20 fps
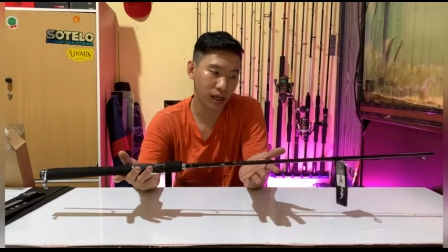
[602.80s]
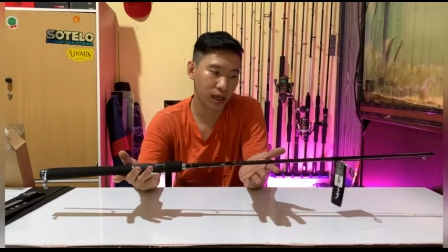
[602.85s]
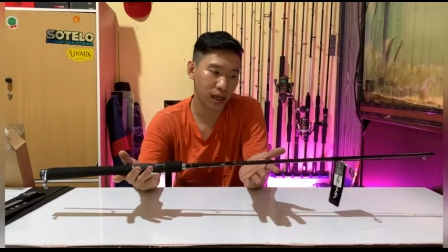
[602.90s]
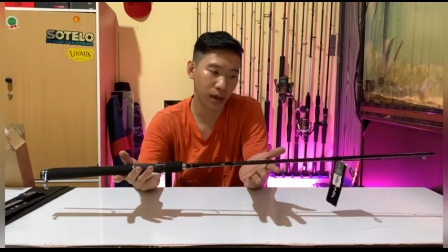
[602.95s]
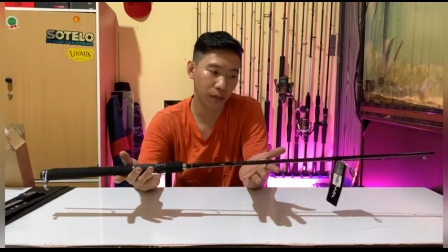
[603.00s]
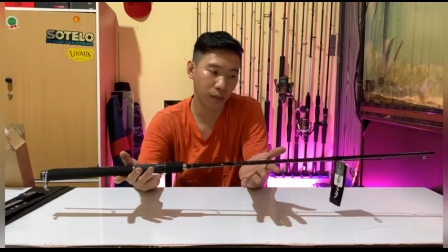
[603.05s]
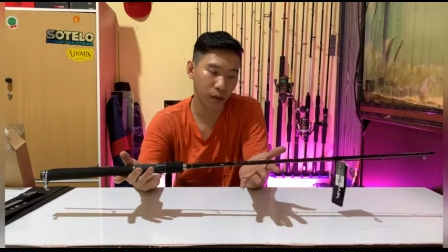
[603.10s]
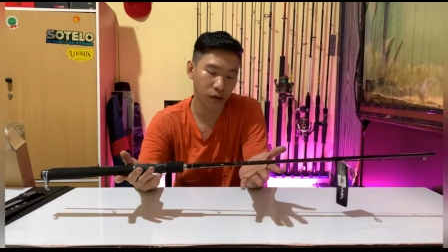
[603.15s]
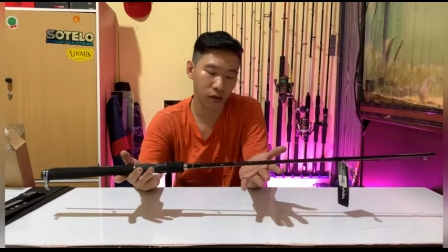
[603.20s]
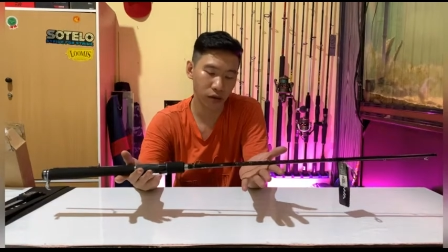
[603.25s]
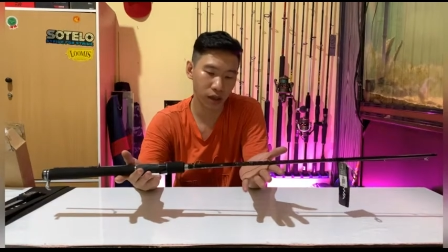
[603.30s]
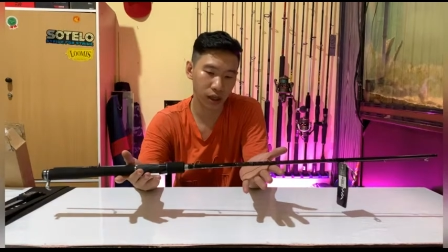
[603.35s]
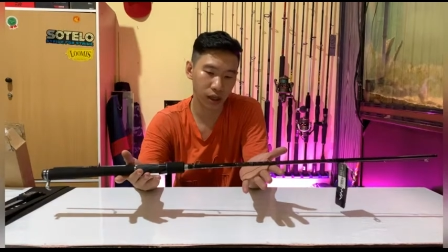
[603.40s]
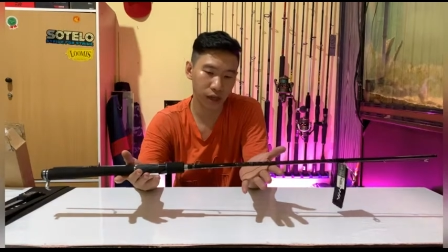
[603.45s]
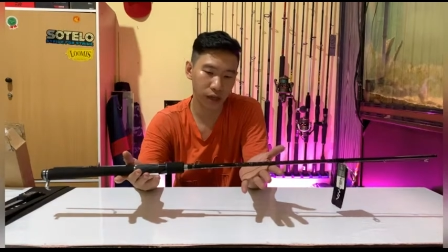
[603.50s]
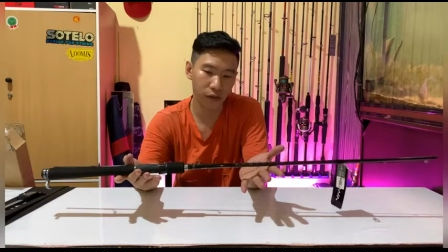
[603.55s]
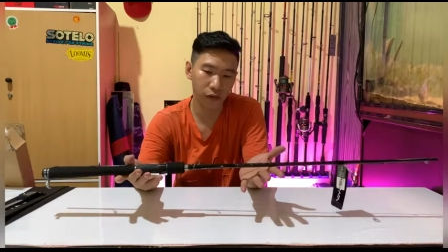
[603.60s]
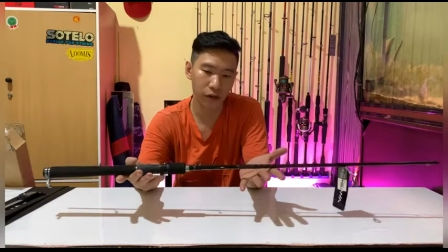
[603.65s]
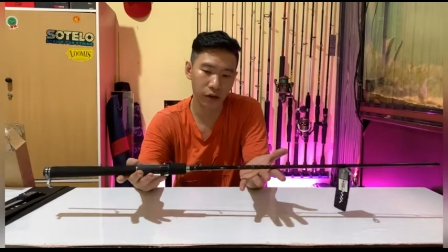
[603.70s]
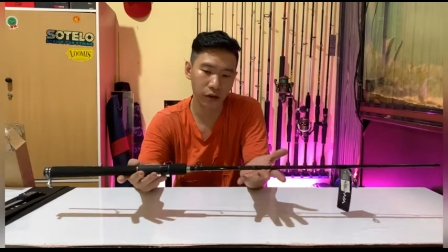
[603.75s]
nggak perlu di
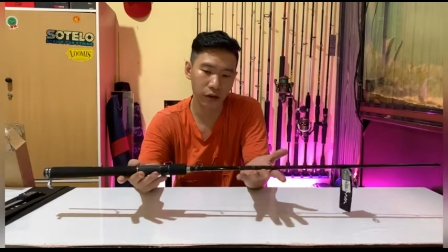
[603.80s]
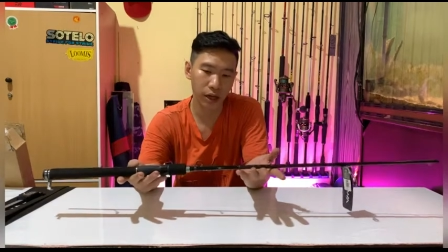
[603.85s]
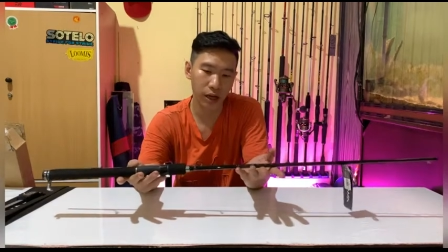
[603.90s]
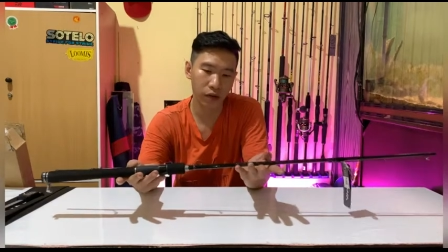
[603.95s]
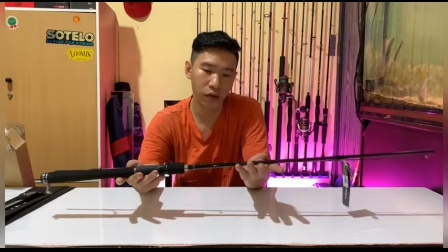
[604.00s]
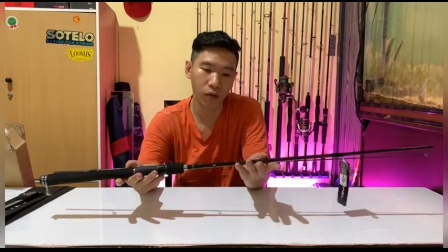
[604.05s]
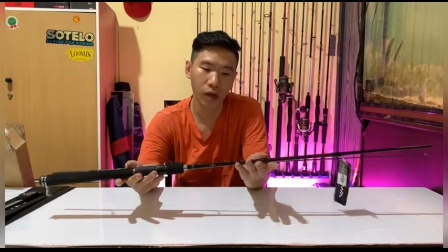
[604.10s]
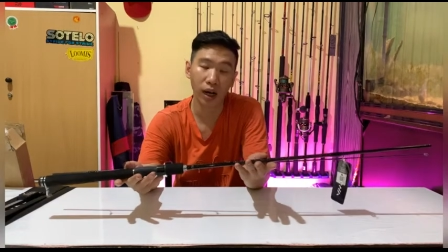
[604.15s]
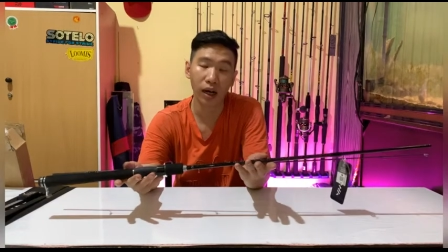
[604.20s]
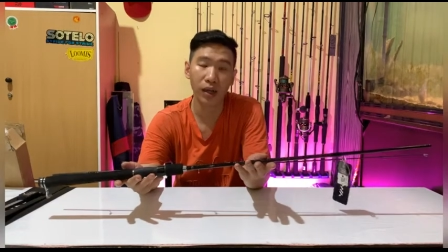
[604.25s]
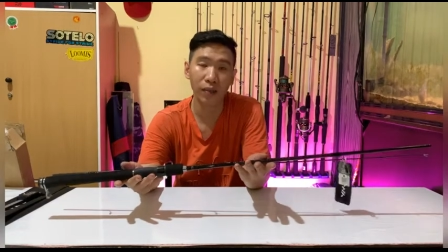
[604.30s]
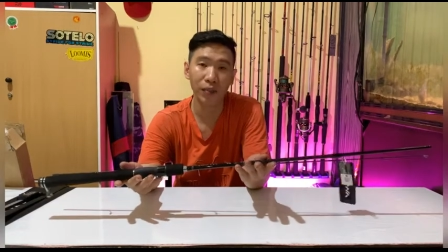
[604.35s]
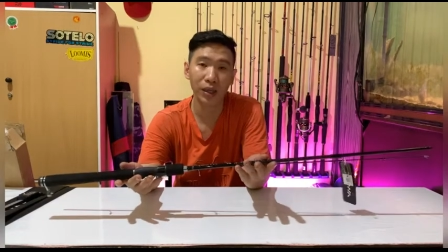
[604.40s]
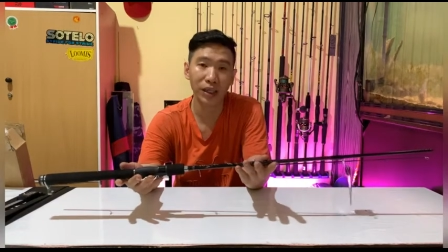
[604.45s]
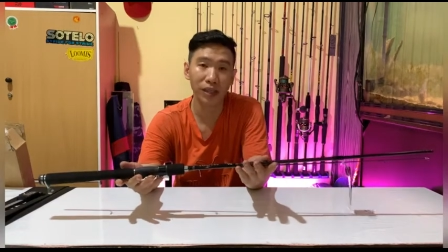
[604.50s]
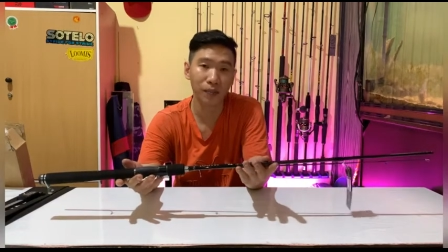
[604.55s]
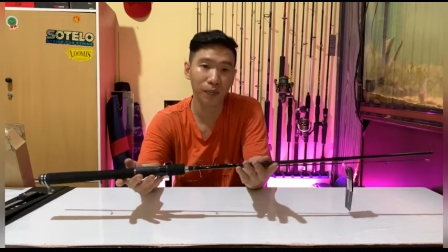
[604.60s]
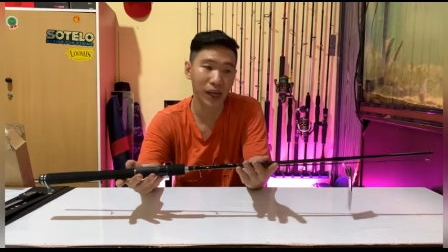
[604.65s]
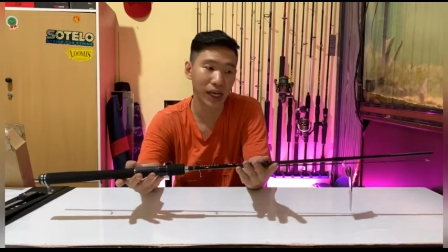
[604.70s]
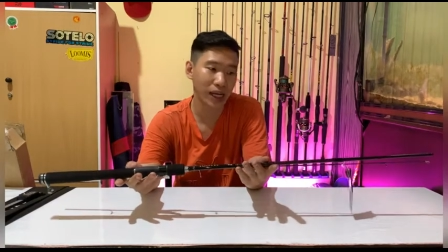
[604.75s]
review ya kurang lebih
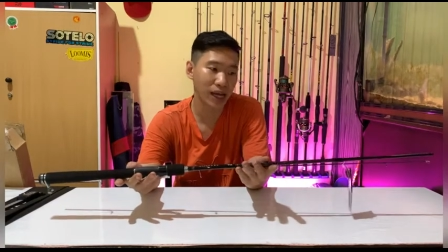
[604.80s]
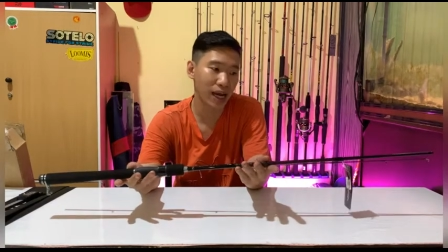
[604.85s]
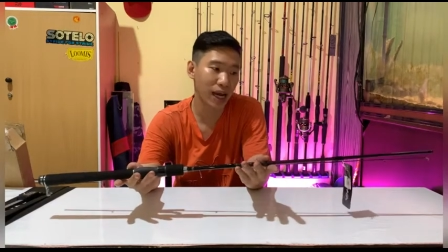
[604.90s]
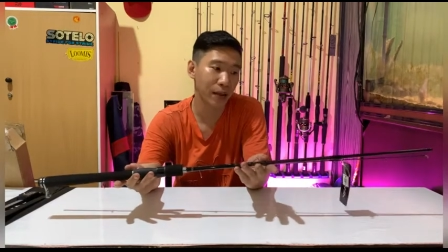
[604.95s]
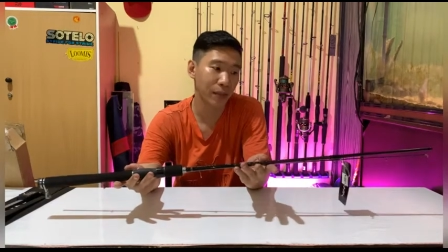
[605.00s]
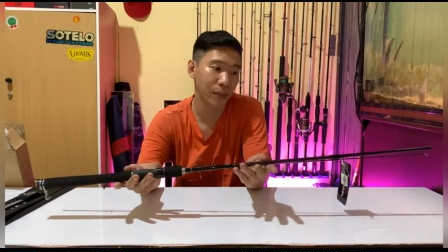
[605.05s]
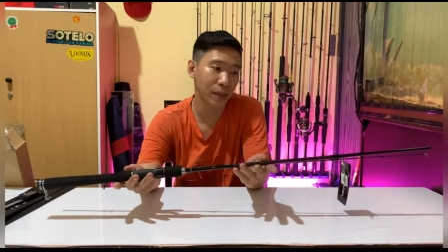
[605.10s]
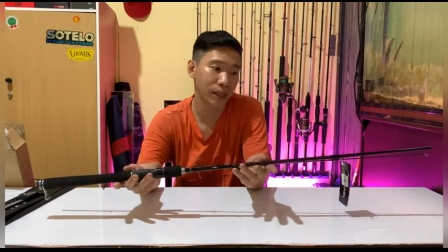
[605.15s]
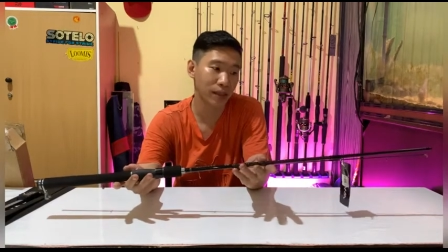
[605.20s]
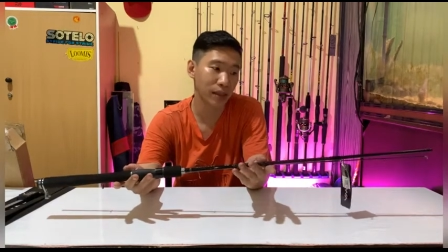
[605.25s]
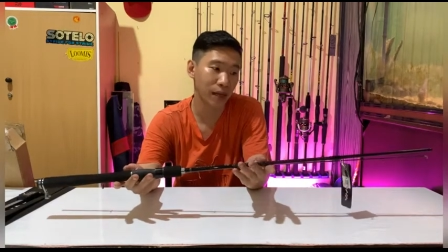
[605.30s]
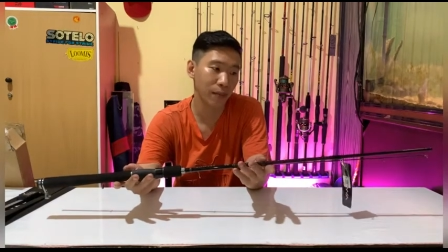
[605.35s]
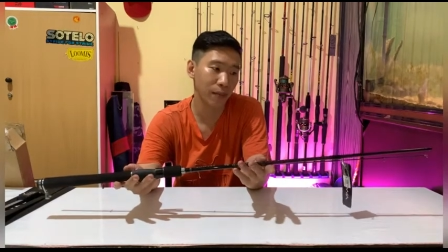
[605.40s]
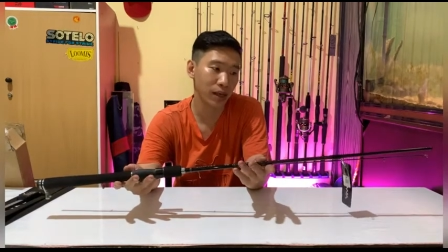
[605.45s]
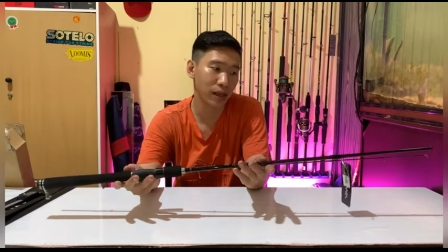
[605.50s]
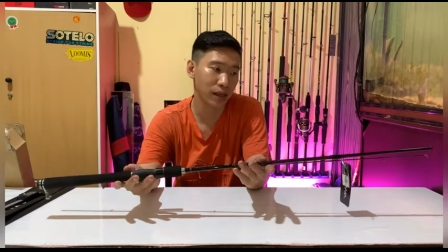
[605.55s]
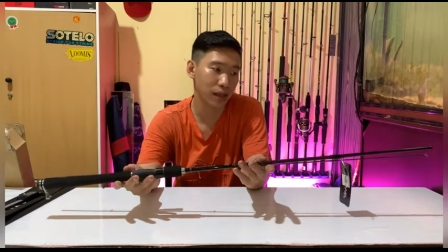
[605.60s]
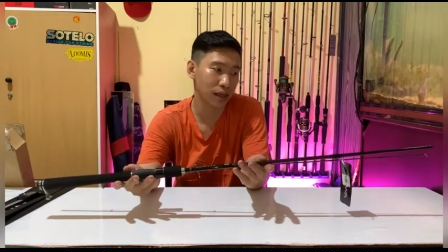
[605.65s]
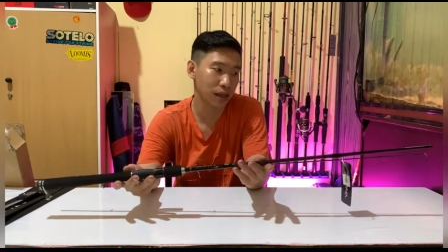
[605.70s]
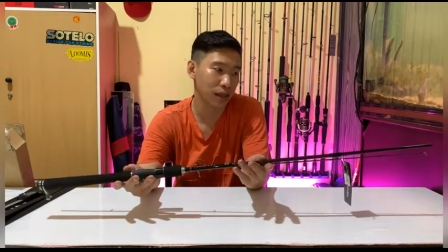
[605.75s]
speknya hampir
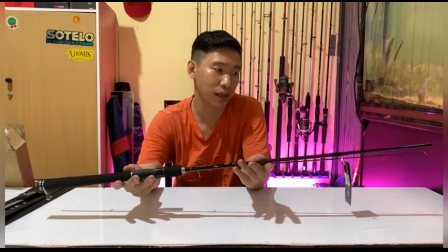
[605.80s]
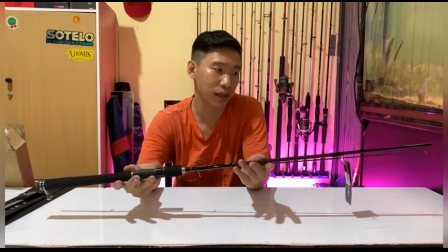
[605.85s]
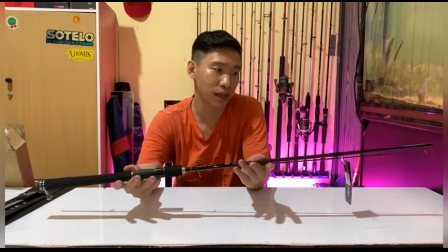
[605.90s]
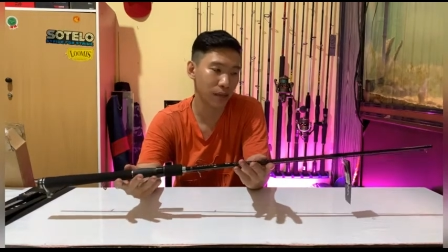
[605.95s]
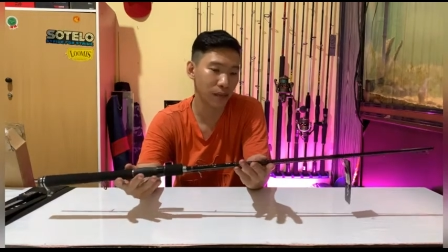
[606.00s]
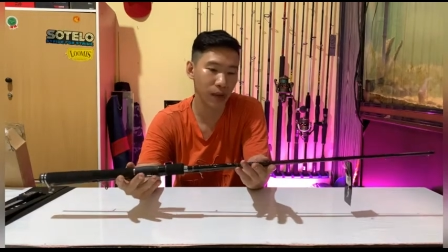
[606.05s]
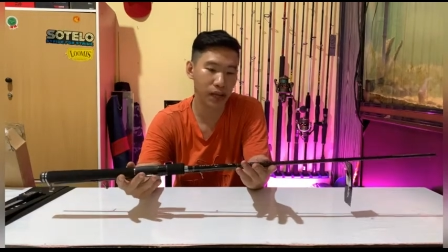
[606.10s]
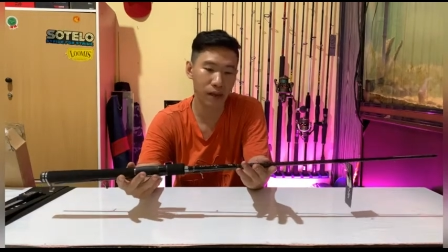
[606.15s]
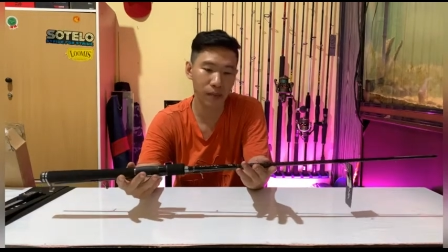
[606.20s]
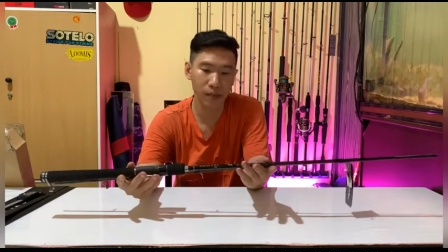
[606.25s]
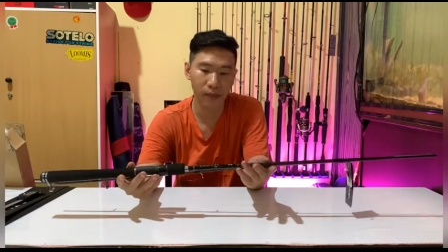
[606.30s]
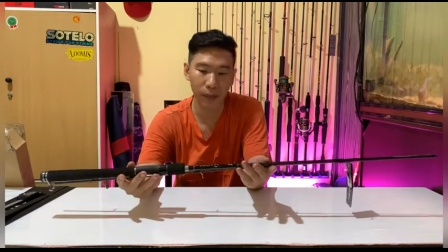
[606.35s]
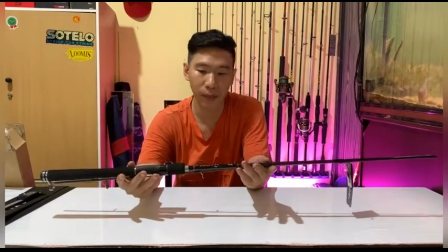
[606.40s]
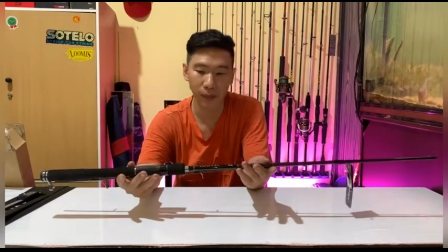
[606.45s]
sama jadi paling